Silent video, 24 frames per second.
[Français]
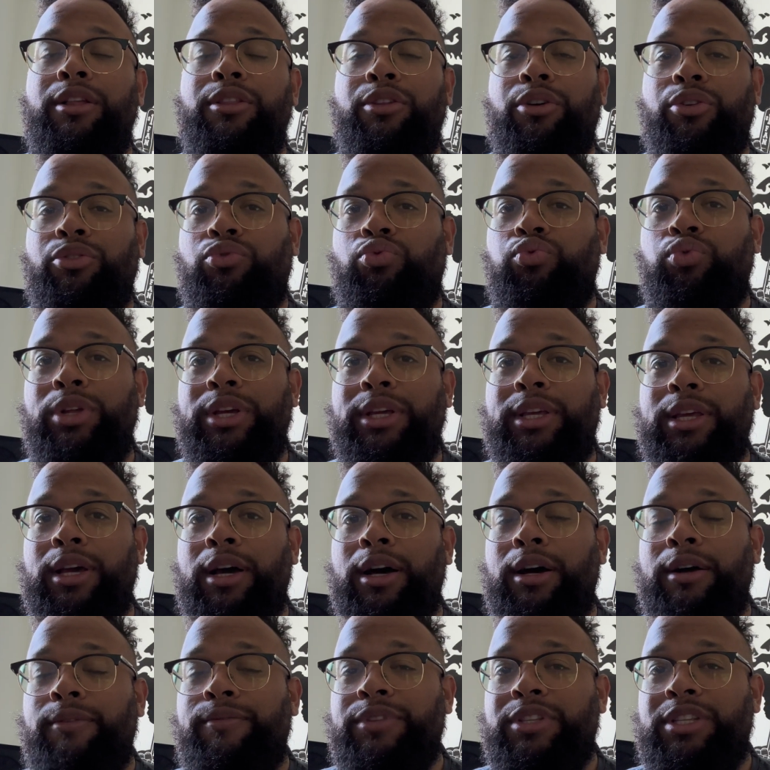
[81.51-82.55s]
Dans tous les
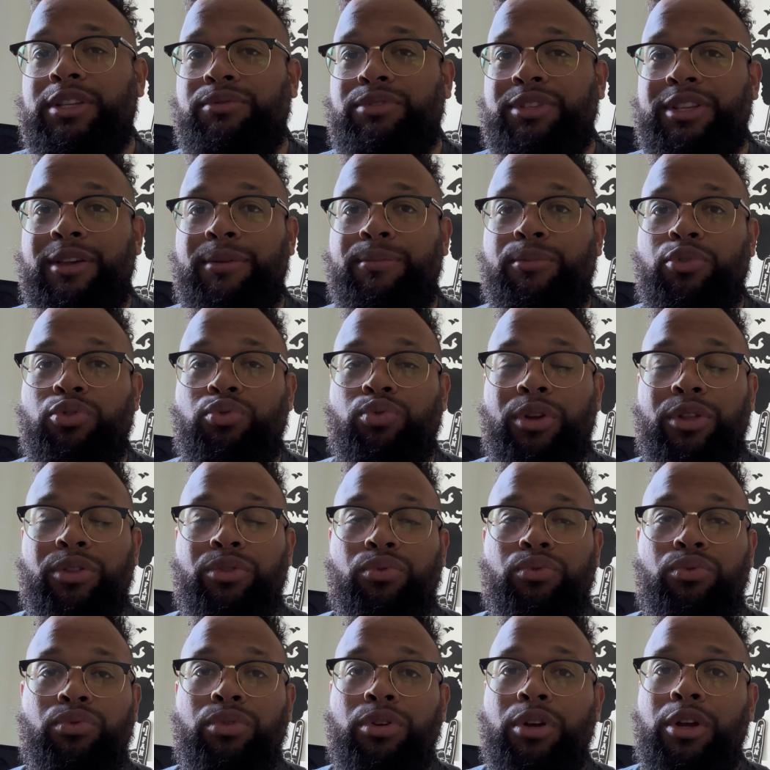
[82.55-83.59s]
cas, si vous avez besoin de
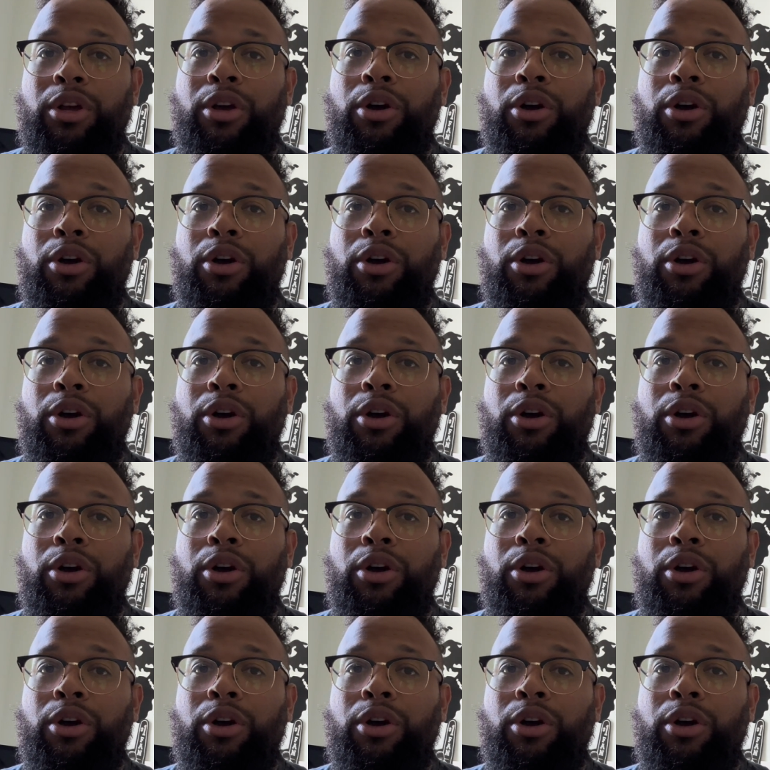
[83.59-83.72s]
nous,